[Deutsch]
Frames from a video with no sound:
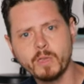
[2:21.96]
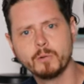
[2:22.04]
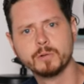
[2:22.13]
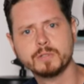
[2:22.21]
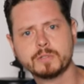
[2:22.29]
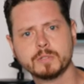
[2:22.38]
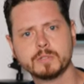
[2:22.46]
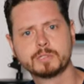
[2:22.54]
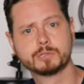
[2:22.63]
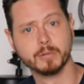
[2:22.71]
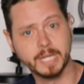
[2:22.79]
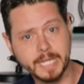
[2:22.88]
und äh,
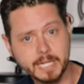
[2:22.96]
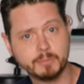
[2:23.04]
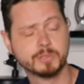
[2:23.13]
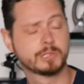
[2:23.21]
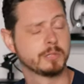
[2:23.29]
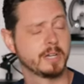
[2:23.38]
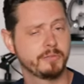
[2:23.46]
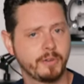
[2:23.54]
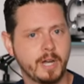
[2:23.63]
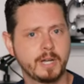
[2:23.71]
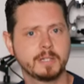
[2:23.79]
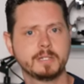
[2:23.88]
zu erleben, zu
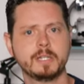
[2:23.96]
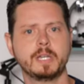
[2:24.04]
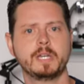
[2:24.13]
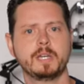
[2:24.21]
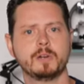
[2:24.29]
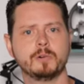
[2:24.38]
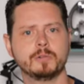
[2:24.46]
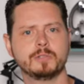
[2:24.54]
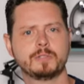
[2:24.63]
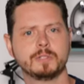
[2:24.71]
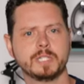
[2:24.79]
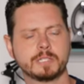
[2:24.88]
erfahren.
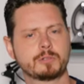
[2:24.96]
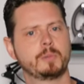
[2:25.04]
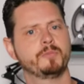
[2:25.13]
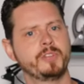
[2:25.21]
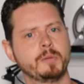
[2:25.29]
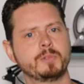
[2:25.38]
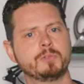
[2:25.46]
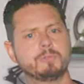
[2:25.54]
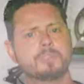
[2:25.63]
Und jetzt kommen wir mit